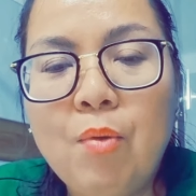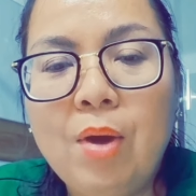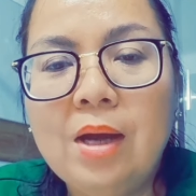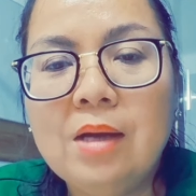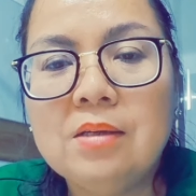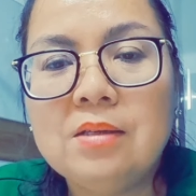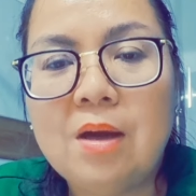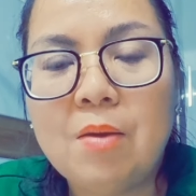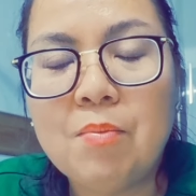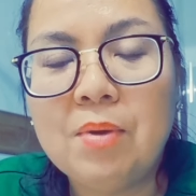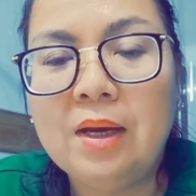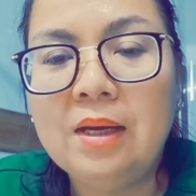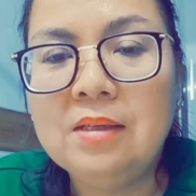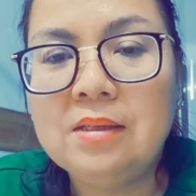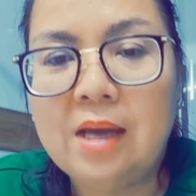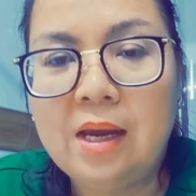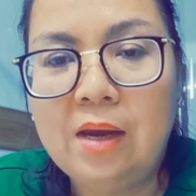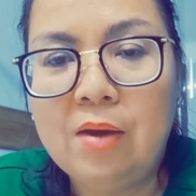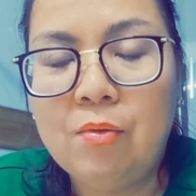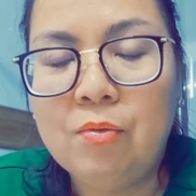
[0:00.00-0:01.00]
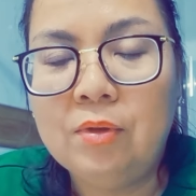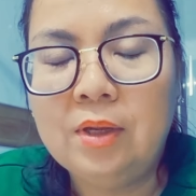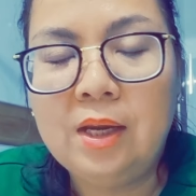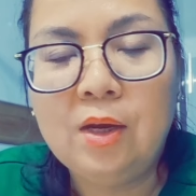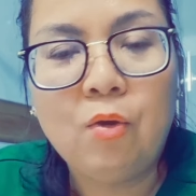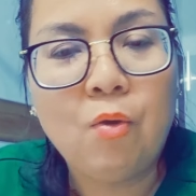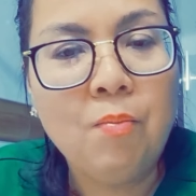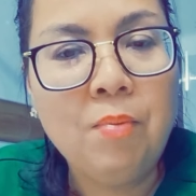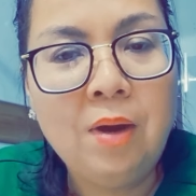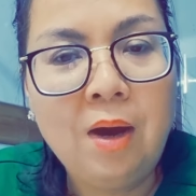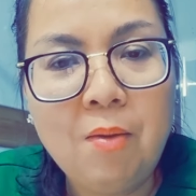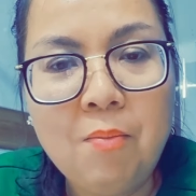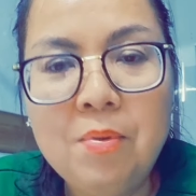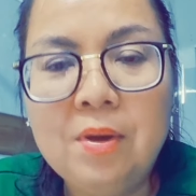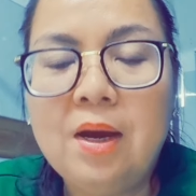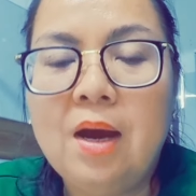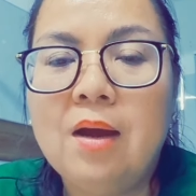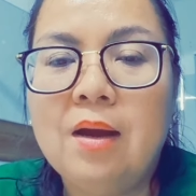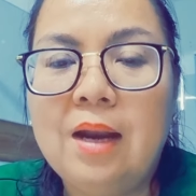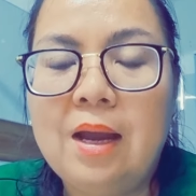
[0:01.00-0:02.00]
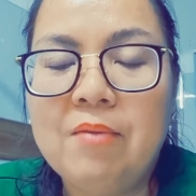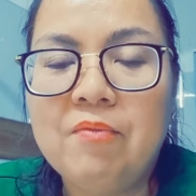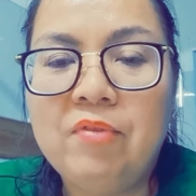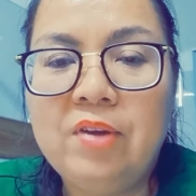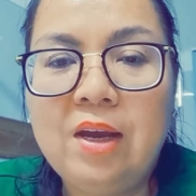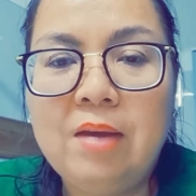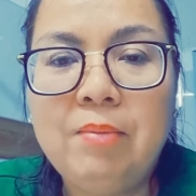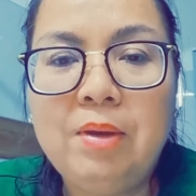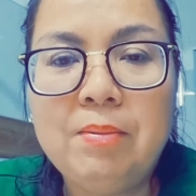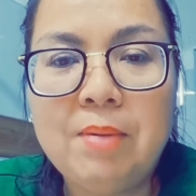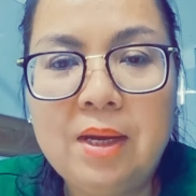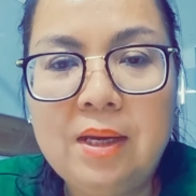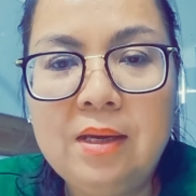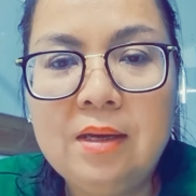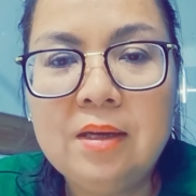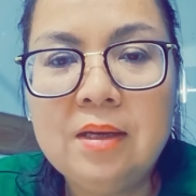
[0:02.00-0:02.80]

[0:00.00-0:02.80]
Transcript: quan trọng cái sẹo thì cũng không cần làm VIPP